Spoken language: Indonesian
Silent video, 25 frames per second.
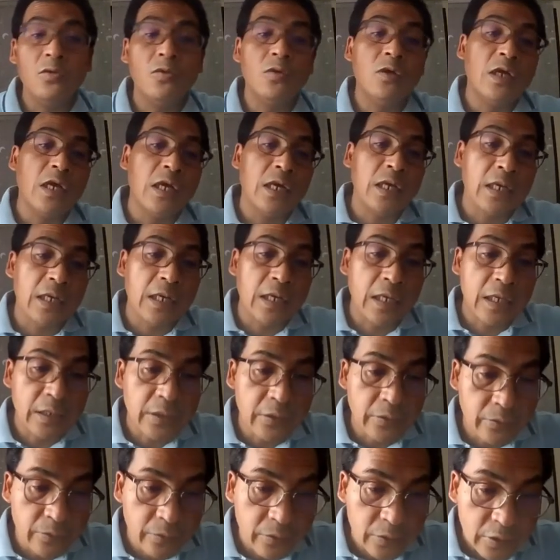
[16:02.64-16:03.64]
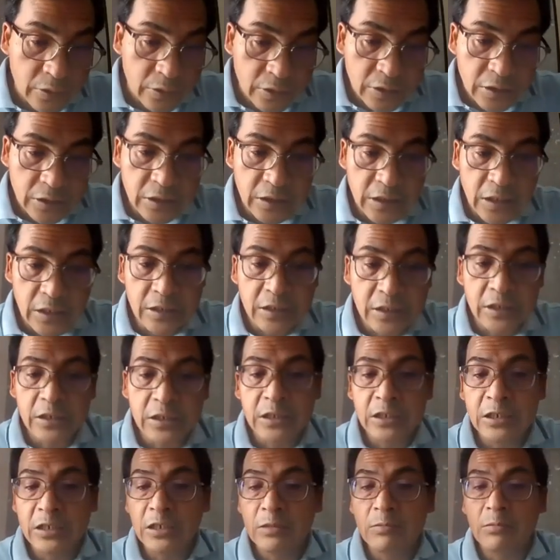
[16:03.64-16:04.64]
tukang kayu, dia
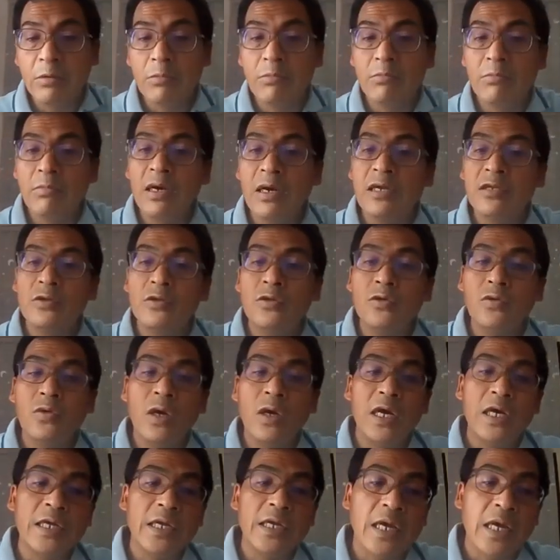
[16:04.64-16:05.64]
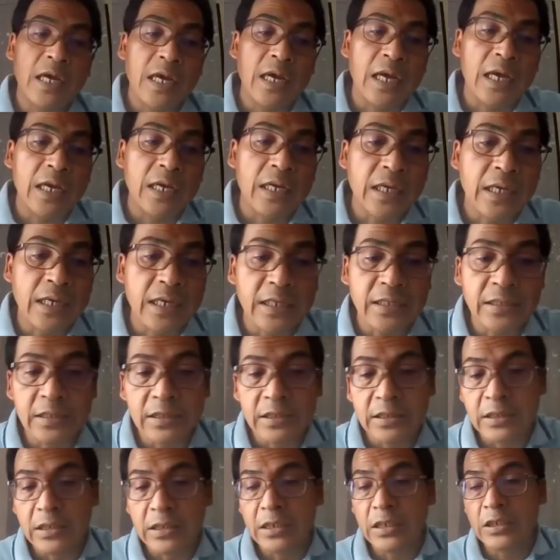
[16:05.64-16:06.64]
dididik membantu ayah
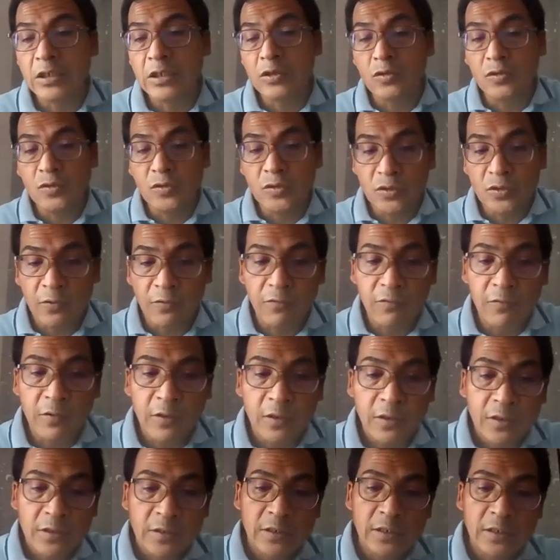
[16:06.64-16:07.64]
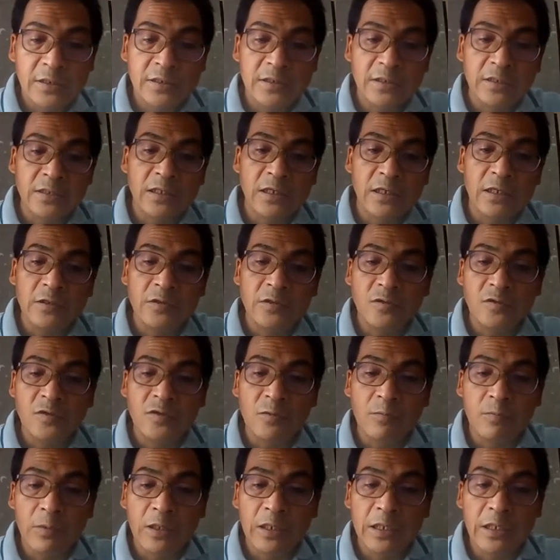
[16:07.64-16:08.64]
angkatnya Yusuf dan setelah
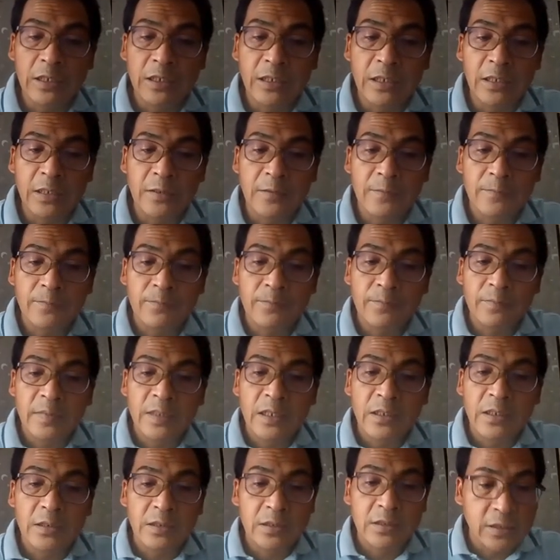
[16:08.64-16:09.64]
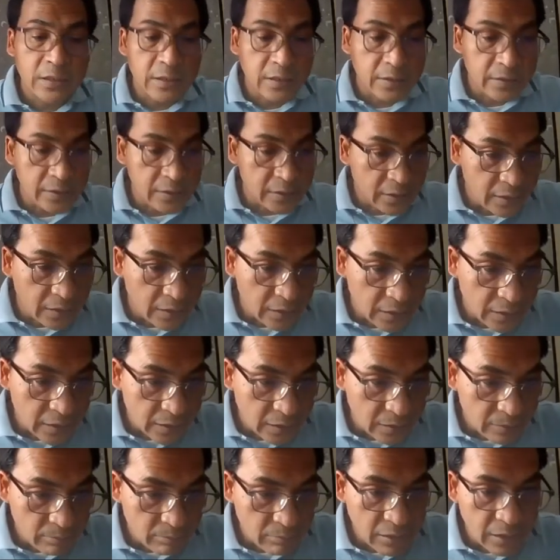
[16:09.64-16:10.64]
Yusuf meninggal, dia
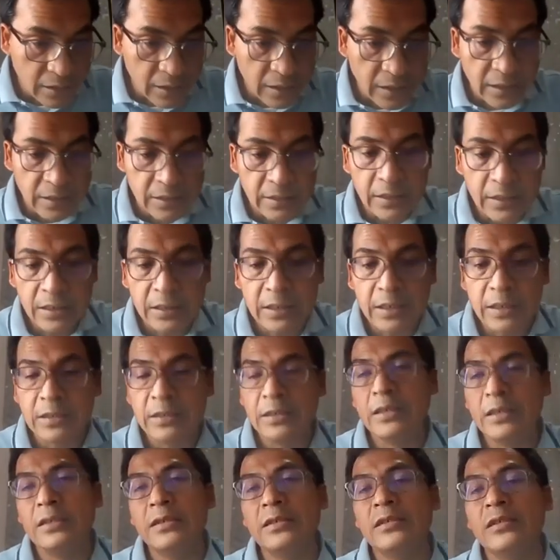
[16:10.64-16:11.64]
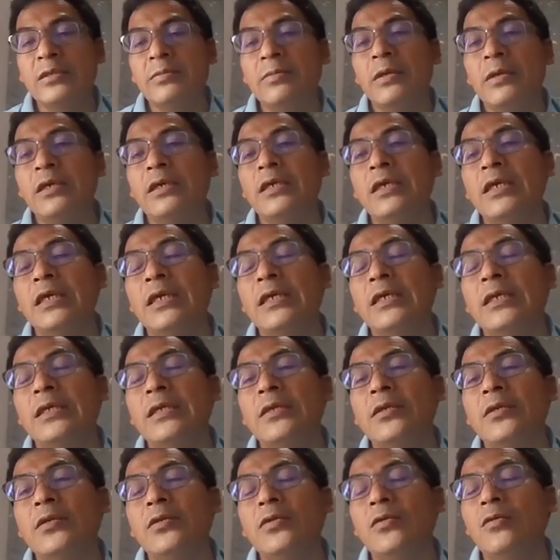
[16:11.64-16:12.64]
sendiri menggantikannya sebagai
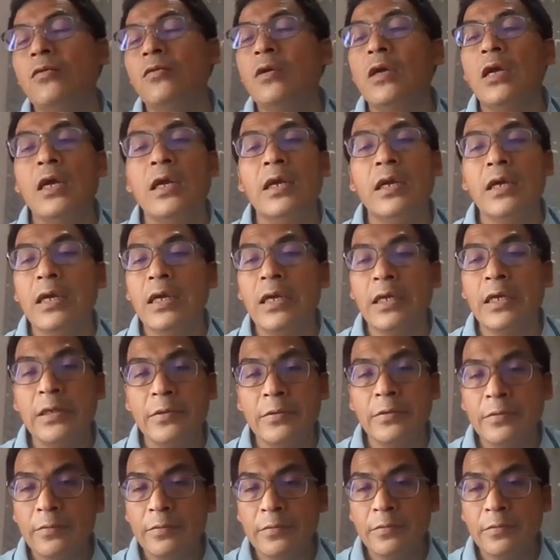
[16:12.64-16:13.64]
tukang kayu.